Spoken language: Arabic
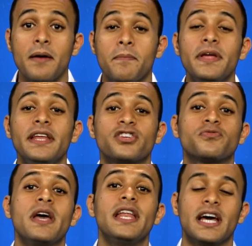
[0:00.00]
من
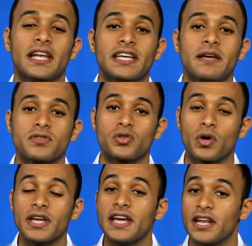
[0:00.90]
إجمالي القيم
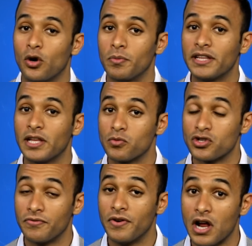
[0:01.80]
السوقية للعملات
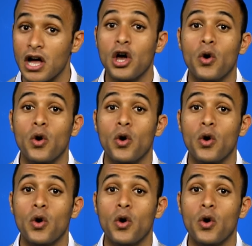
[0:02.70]
المشفرة